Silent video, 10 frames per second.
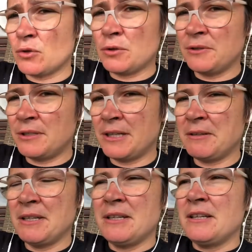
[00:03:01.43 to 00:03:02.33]
konnte,
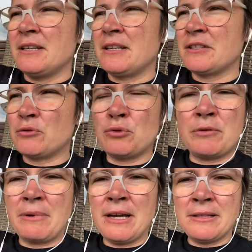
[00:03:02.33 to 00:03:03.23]
dass ich
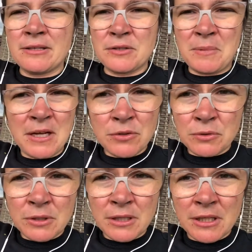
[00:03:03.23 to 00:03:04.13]
ohne weiteres weiter
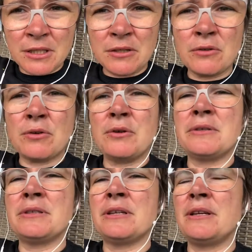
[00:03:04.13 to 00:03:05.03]
unterrichten
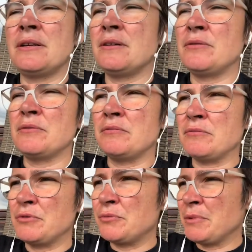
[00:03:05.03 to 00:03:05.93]
konnte
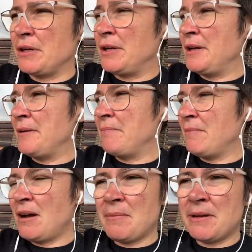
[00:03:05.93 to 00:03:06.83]
und meine
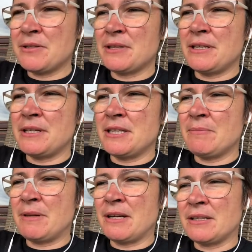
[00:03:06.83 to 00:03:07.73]
ähm, Arbeit zu Ende
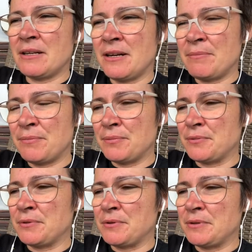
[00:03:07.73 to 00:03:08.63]
gebracht habe
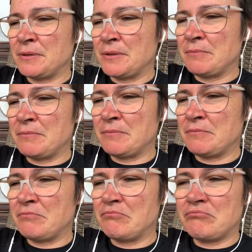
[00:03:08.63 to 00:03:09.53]
und ähm,